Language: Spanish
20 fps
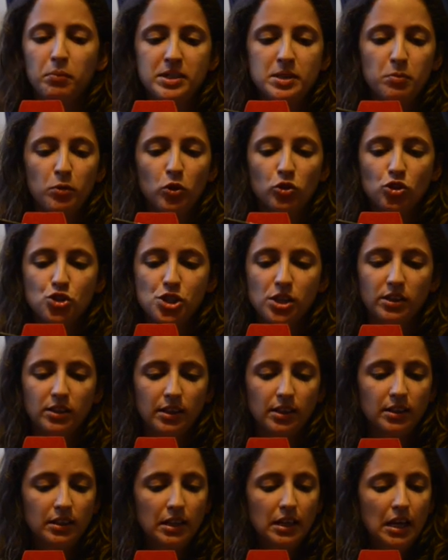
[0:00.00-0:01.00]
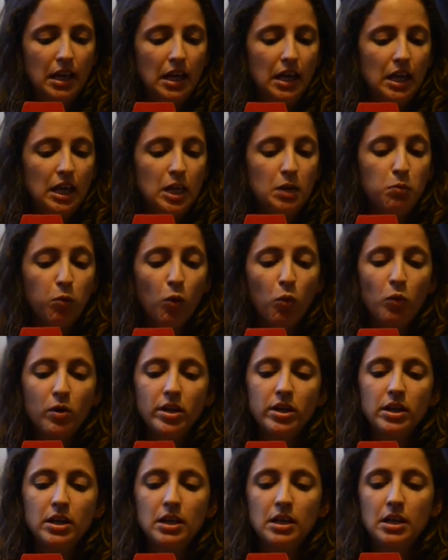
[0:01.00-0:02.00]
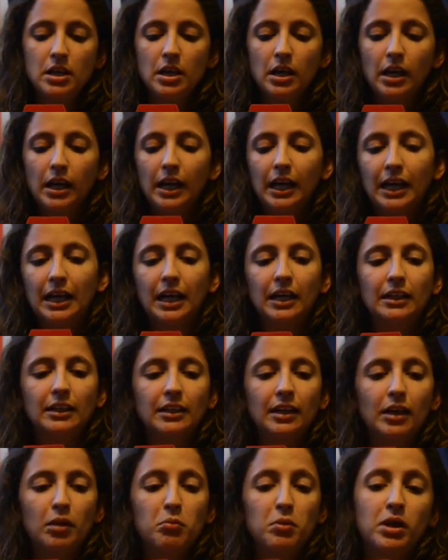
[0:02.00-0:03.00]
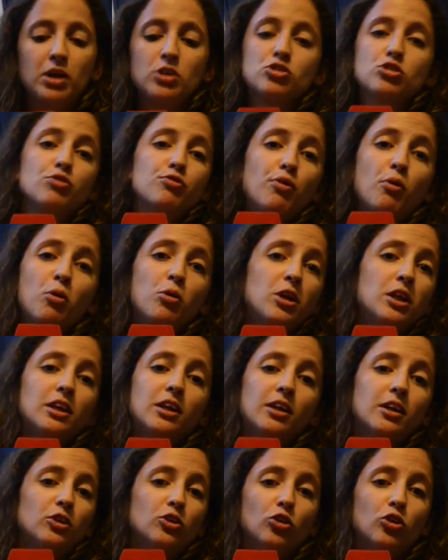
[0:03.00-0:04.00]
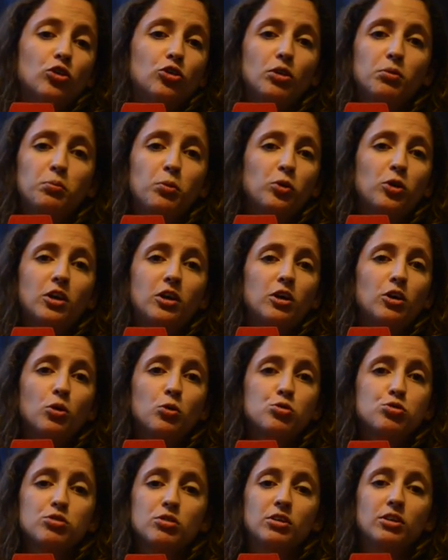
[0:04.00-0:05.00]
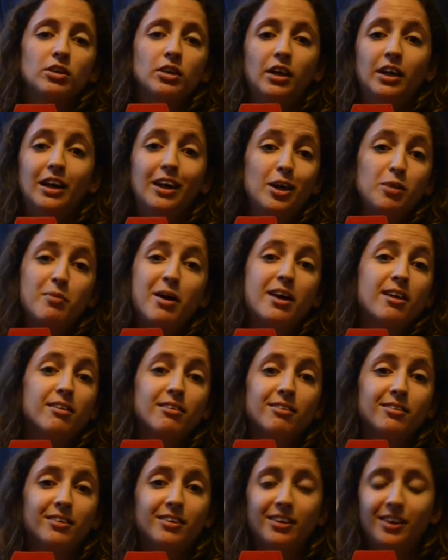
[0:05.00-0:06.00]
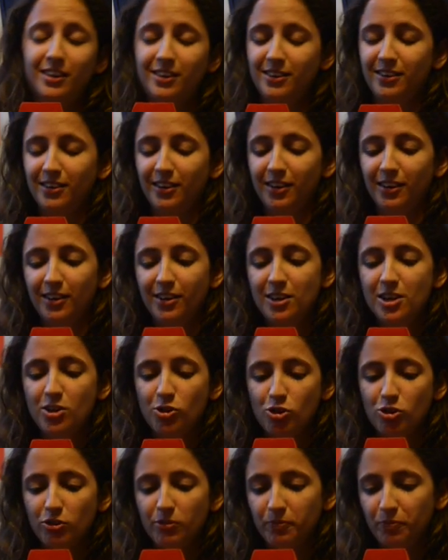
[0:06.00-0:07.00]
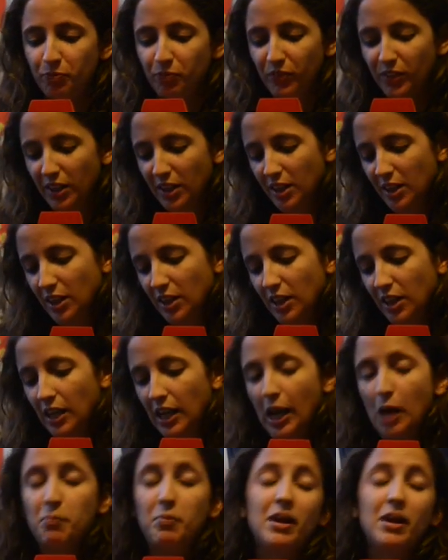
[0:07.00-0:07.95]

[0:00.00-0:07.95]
principio de los 80, y Bowie canta mi canción favorita de todos los tiempos, que es Heroes, en alemán, en este disco. La